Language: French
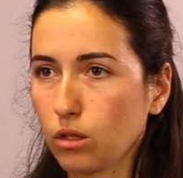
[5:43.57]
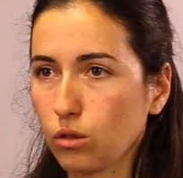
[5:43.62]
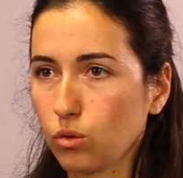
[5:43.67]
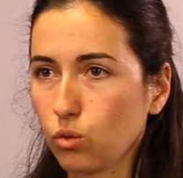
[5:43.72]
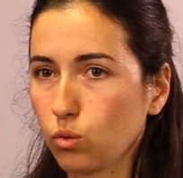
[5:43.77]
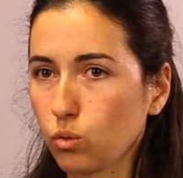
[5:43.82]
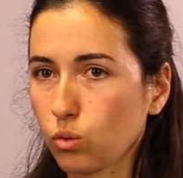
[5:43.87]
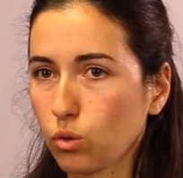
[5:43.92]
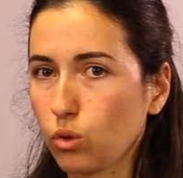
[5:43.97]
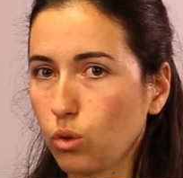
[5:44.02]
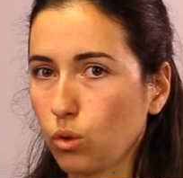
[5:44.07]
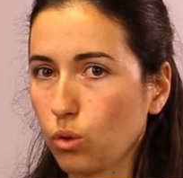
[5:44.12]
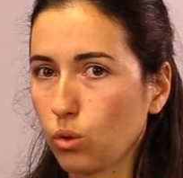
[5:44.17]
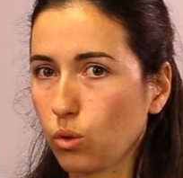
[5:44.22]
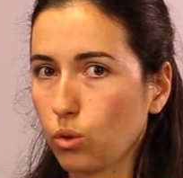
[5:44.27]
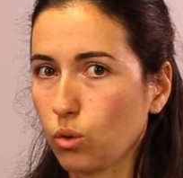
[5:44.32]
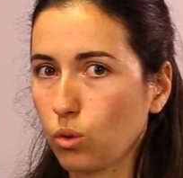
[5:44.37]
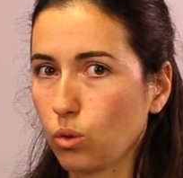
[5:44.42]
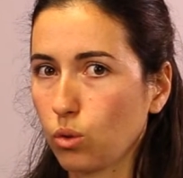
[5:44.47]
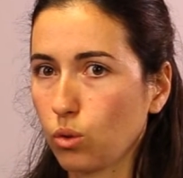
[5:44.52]
Donc
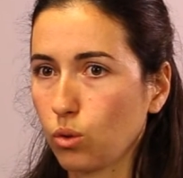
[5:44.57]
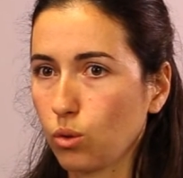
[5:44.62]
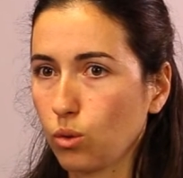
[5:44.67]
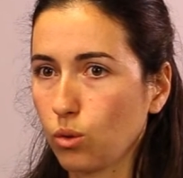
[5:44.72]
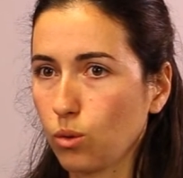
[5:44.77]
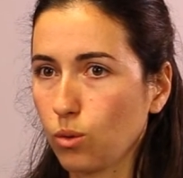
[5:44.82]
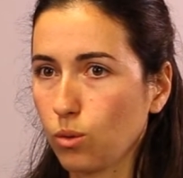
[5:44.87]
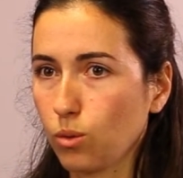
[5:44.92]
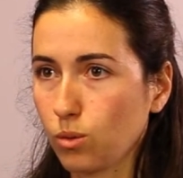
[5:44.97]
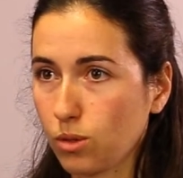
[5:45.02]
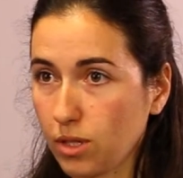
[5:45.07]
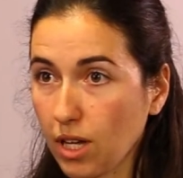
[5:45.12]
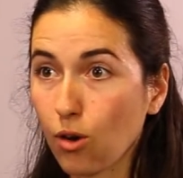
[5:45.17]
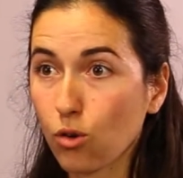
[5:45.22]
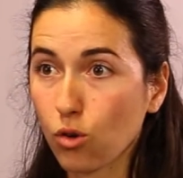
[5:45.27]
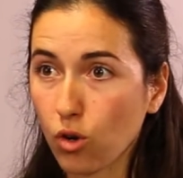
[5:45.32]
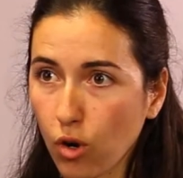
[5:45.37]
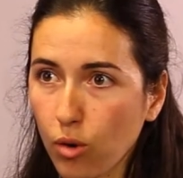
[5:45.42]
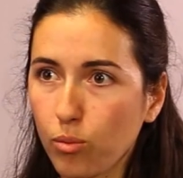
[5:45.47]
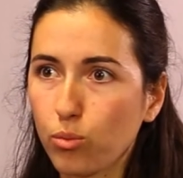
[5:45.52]
ça
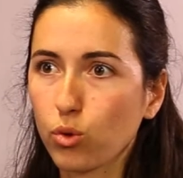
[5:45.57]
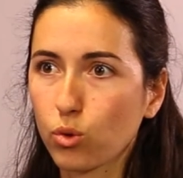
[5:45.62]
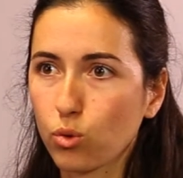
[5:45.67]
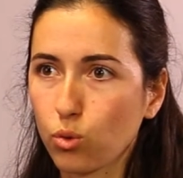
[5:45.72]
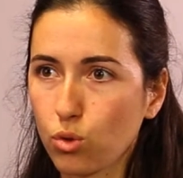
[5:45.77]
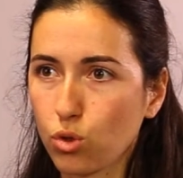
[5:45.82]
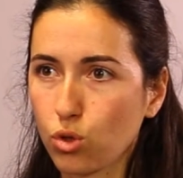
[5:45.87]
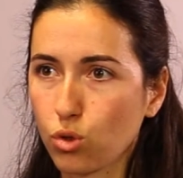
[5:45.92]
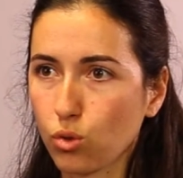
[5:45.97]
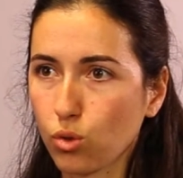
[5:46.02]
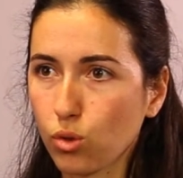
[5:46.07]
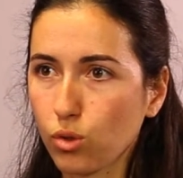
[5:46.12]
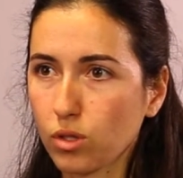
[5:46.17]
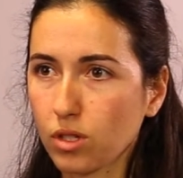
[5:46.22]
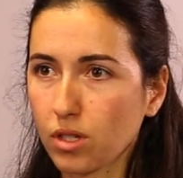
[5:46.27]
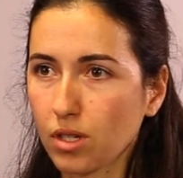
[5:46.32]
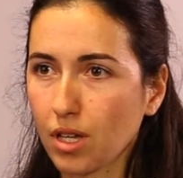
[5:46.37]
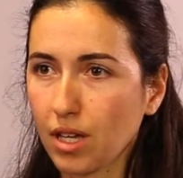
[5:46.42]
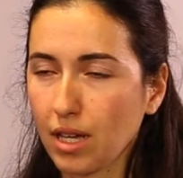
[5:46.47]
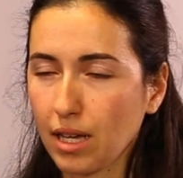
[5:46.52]
englobe beaucoup de
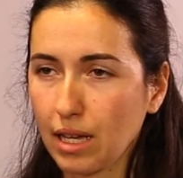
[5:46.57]
choses.